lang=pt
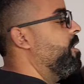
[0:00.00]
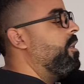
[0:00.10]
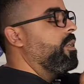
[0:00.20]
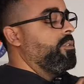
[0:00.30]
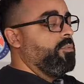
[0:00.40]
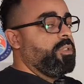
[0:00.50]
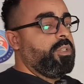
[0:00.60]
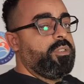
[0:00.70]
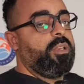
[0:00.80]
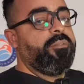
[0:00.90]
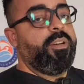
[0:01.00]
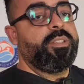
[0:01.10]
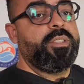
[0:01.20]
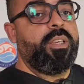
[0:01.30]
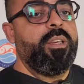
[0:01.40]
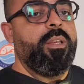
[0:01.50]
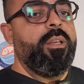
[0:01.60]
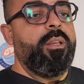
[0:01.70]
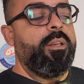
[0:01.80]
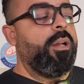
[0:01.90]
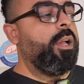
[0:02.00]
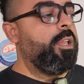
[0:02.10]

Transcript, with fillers: Se você quiser fazer a